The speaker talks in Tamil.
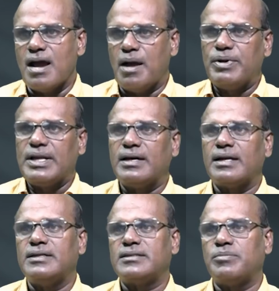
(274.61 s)
அப்போ என்ன
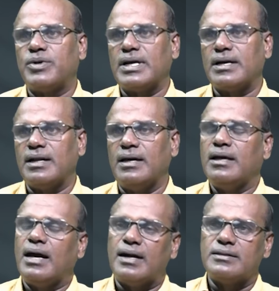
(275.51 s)
கண்டிஷன் போட்டாங்கன்னா
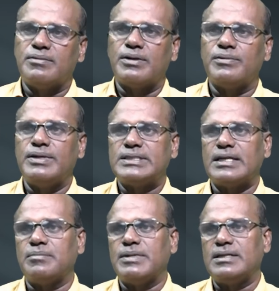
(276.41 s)
அடுத்து வரக்கூடிய
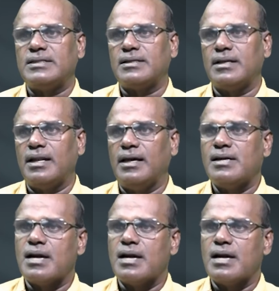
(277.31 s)
சட்டமன்ற தேர்தலில்